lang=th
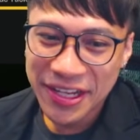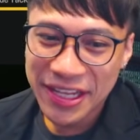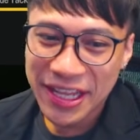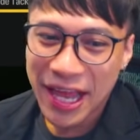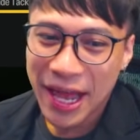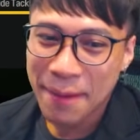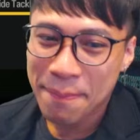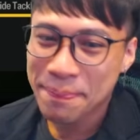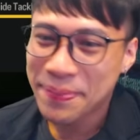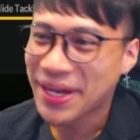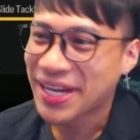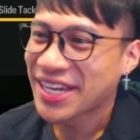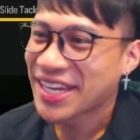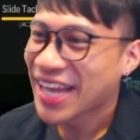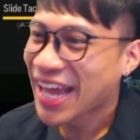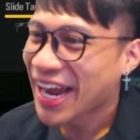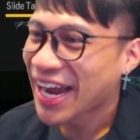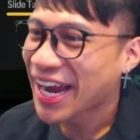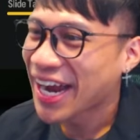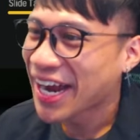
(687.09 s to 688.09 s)
ลาปิด
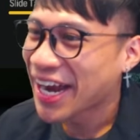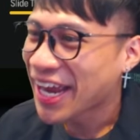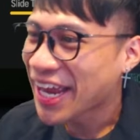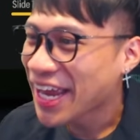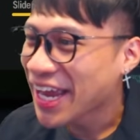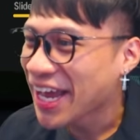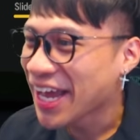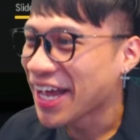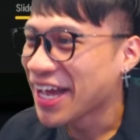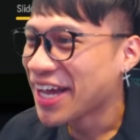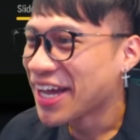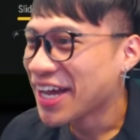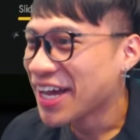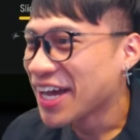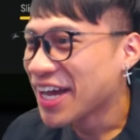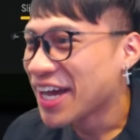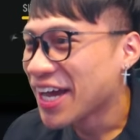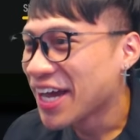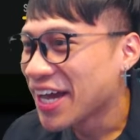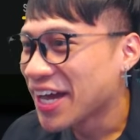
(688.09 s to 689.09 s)
แรงไอ้เหี่
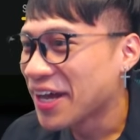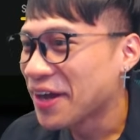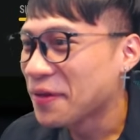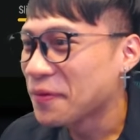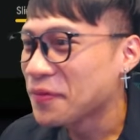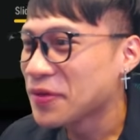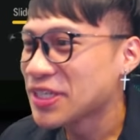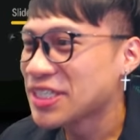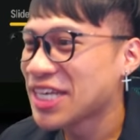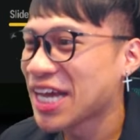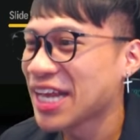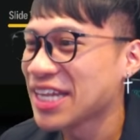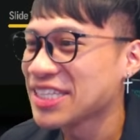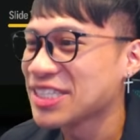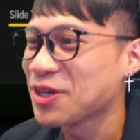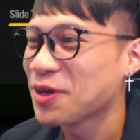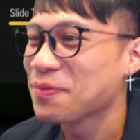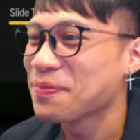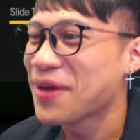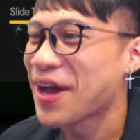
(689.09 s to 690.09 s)
วิชั่น
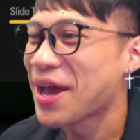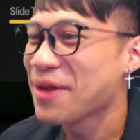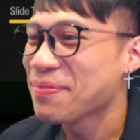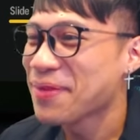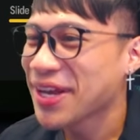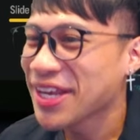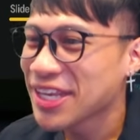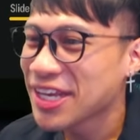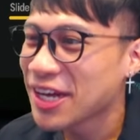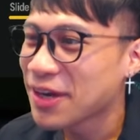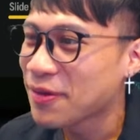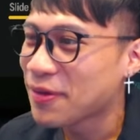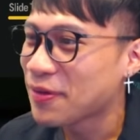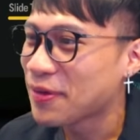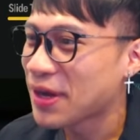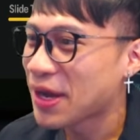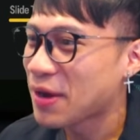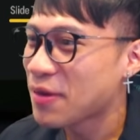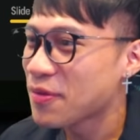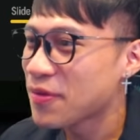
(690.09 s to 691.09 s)
ช็อตพาส์แม่งเยอะกว่า
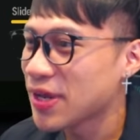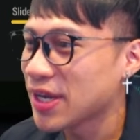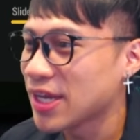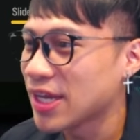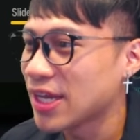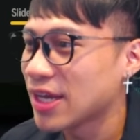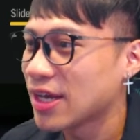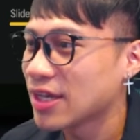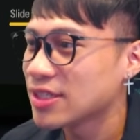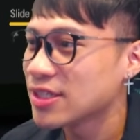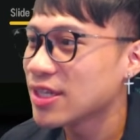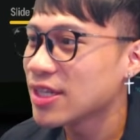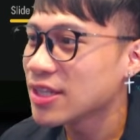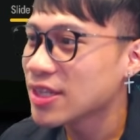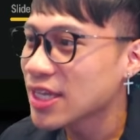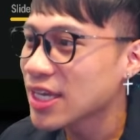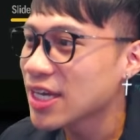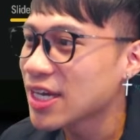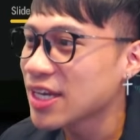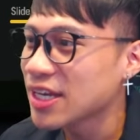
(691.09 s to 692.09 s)
วลาโูวิดอีกอาจิ
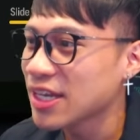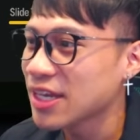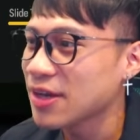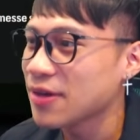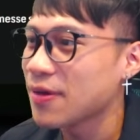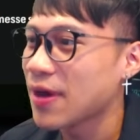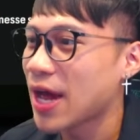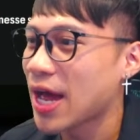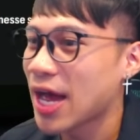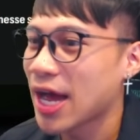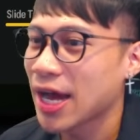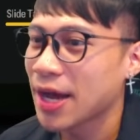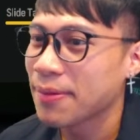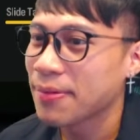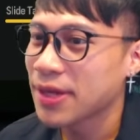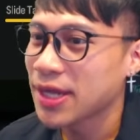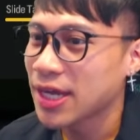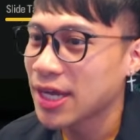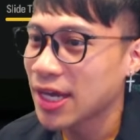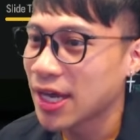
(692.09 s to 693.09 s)
ตี้ก็ดีกว่าครับ
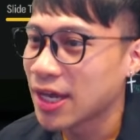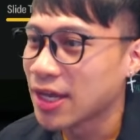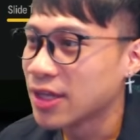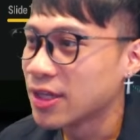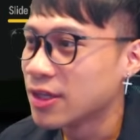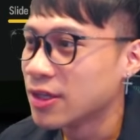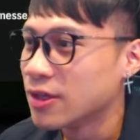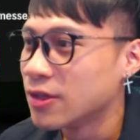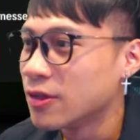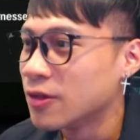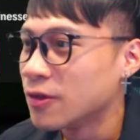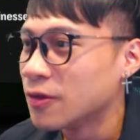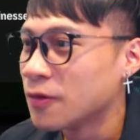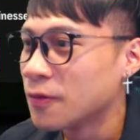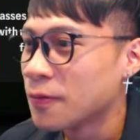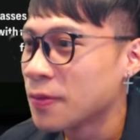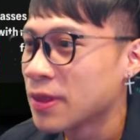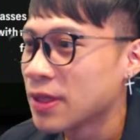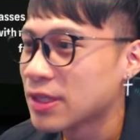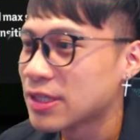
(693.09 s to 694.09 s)
ไอ้เี่ย
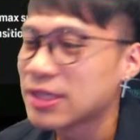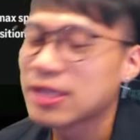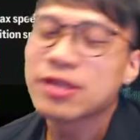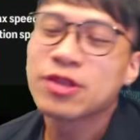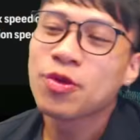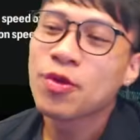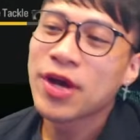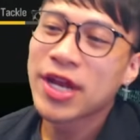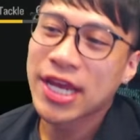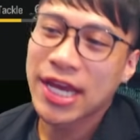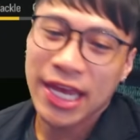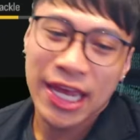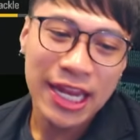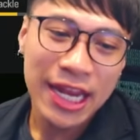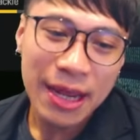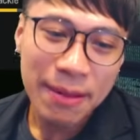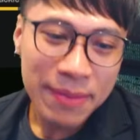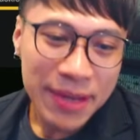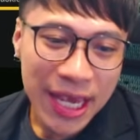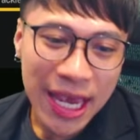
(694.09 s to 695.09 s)
คือตัวอย่างเงี้ย
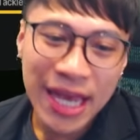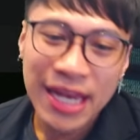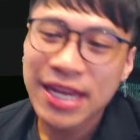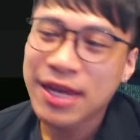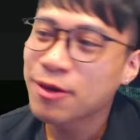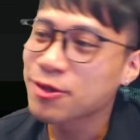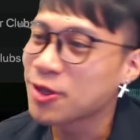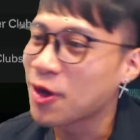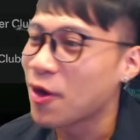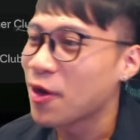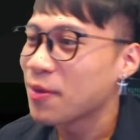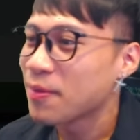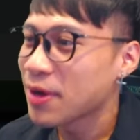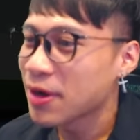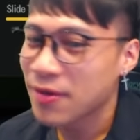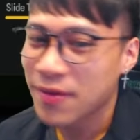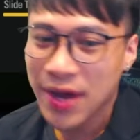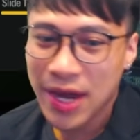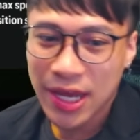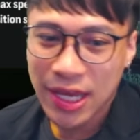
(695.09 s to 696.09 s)
น่ามีแอเรียลทอง
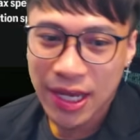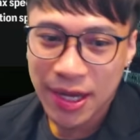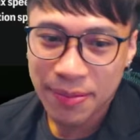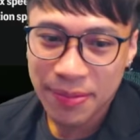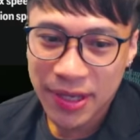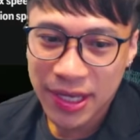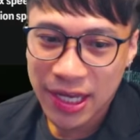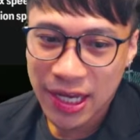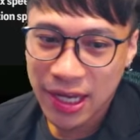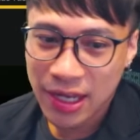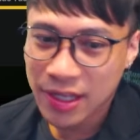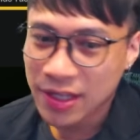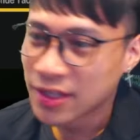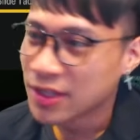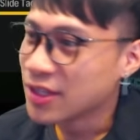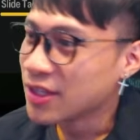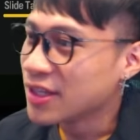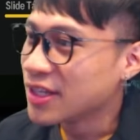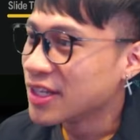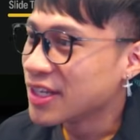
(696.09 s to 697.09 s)
มากกว่าอีกครับไอ้เี่ย
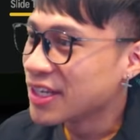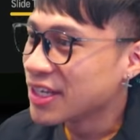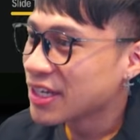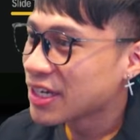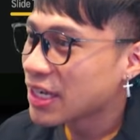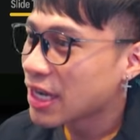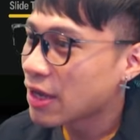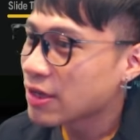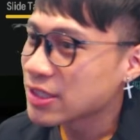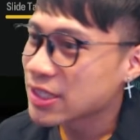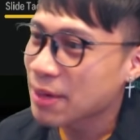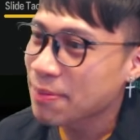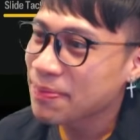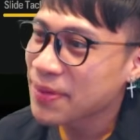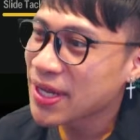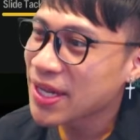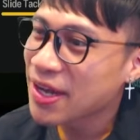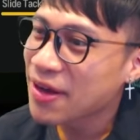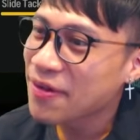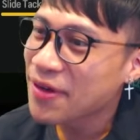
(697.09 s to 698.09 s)
ก็จัม
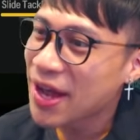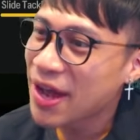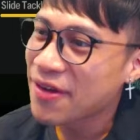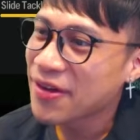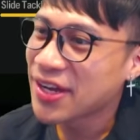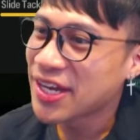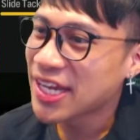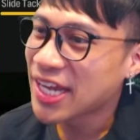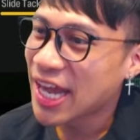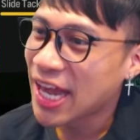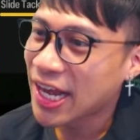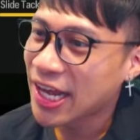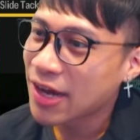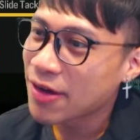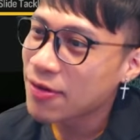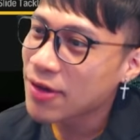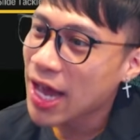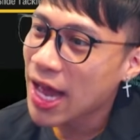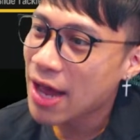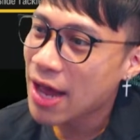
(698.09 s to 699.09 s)
ปิ้ง99 heading act
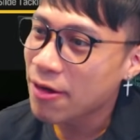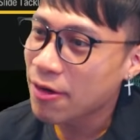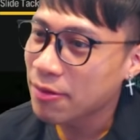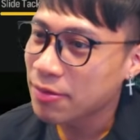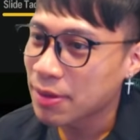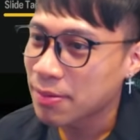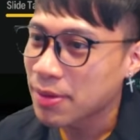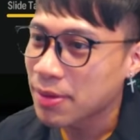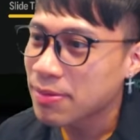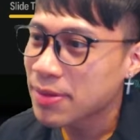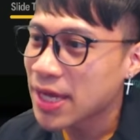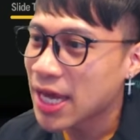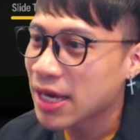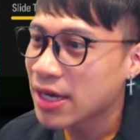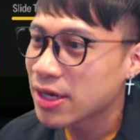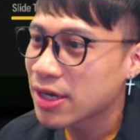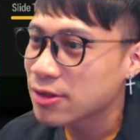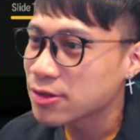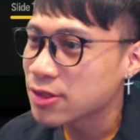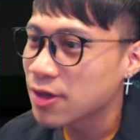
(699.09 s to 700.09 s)
99ครับ แต่ไม่มีแอ
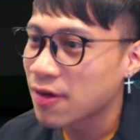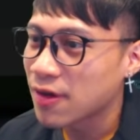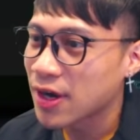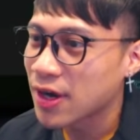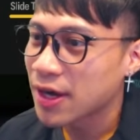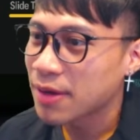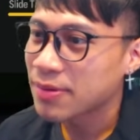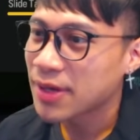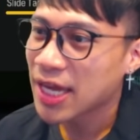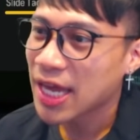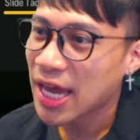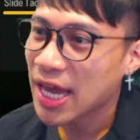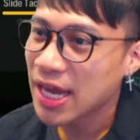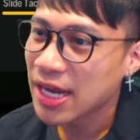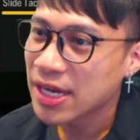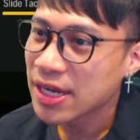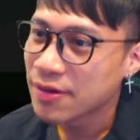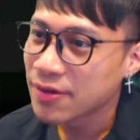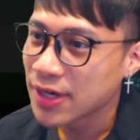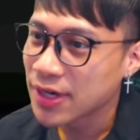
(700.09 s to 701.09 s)
เรียลทองครับได้แค่แอ
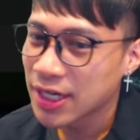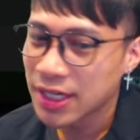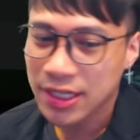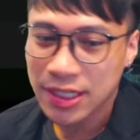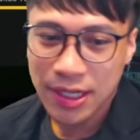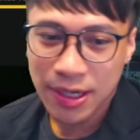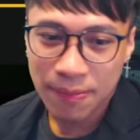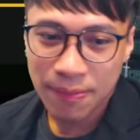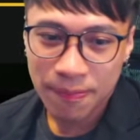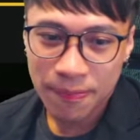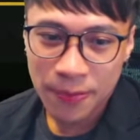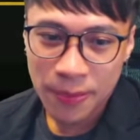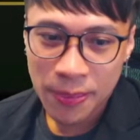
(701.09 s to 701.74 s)
เรียลเงินครับ